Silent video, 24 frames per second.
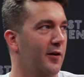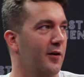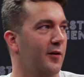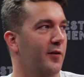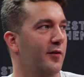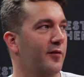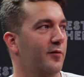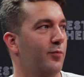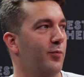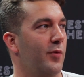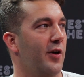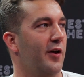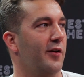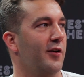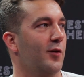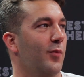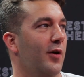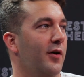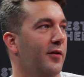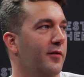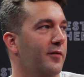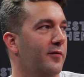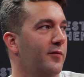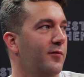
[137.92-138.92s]
ist mehr
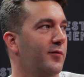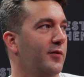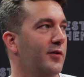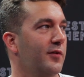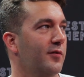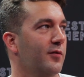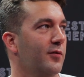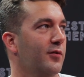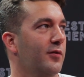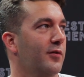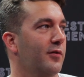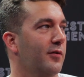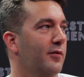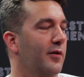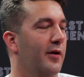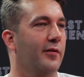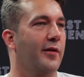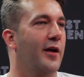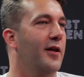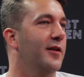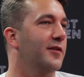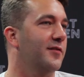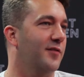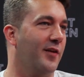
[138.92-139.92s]
jemand wie so ein
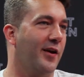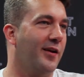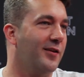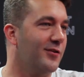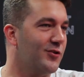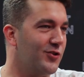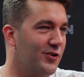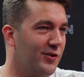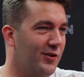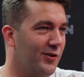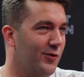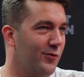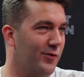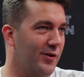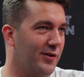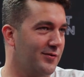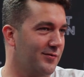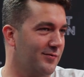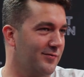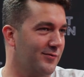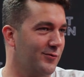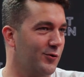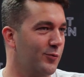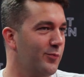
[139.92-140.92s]
Hells Angel oder so
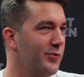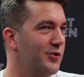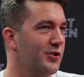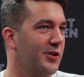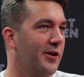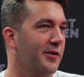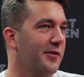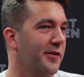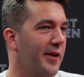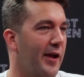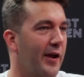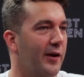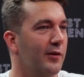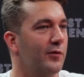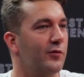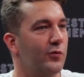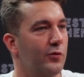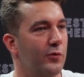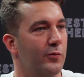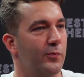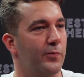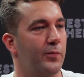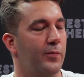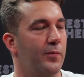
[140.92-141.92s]
ein typischer
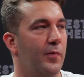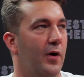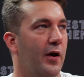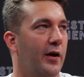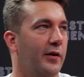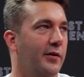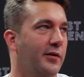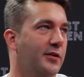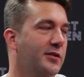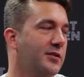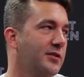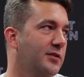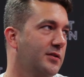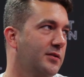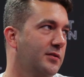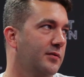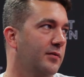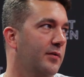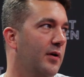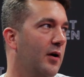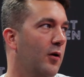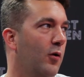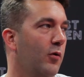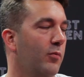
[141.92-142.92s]
Gang-Typ, eigentlich
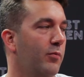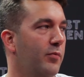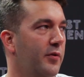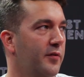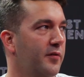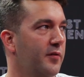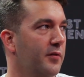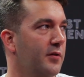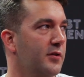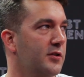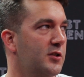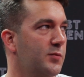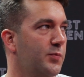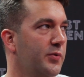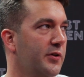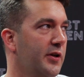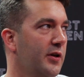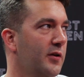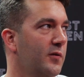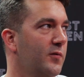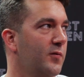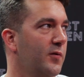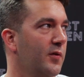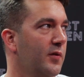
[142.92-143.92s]
auch ein bisschen
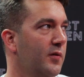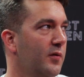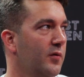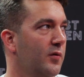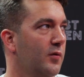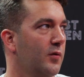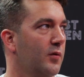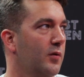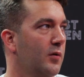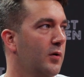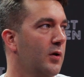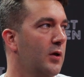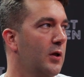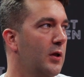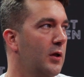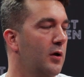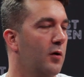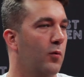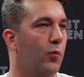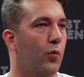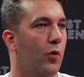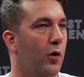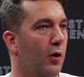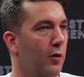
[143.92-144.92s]
inspiriert von so
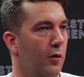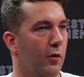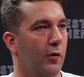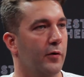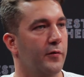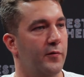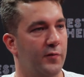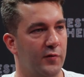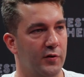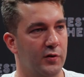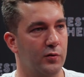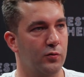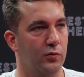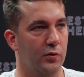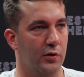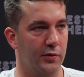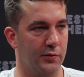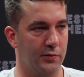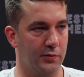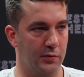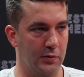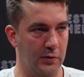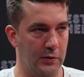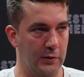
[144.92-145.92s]

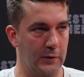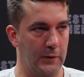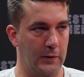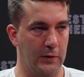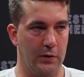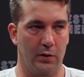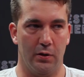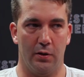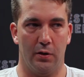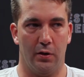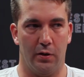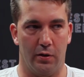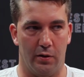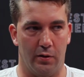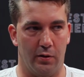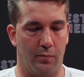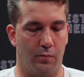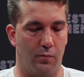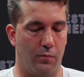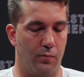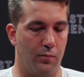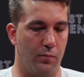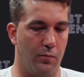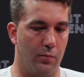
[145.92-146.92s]
Warlord-Figuren
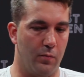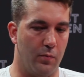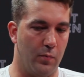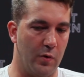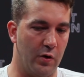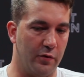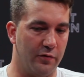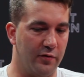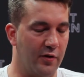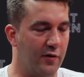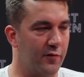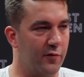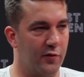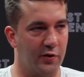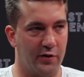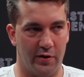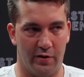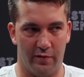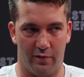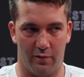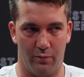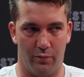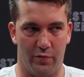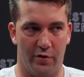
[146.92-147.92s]
ähm, aus
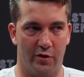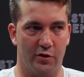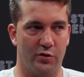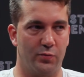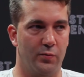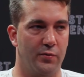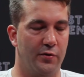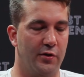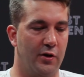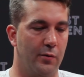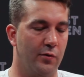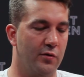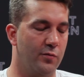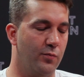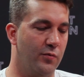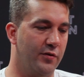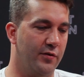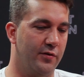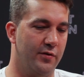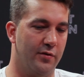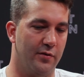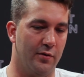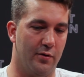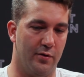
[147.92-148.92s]
Afrika zum Beispiel. Da habe ich
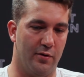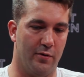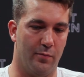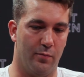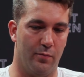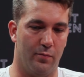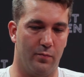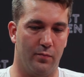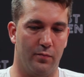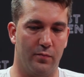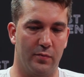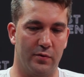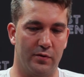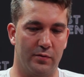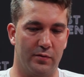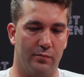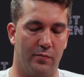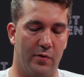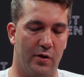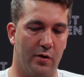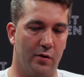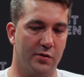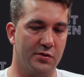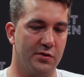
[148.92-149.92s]
mich ähm, mit
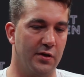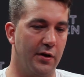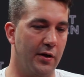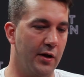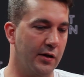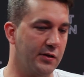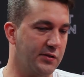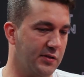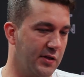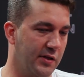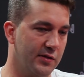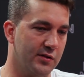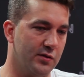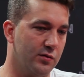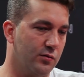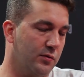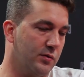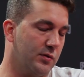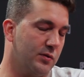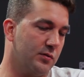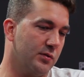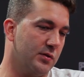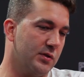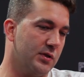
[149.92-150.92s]
mehr auseinandergesetzt
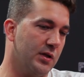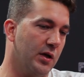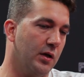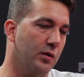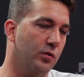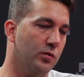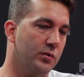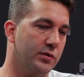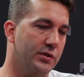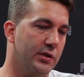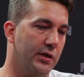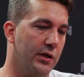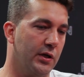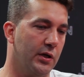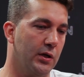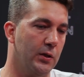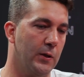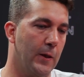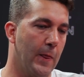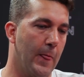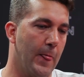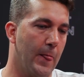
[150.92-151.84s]
und sozusagen und der,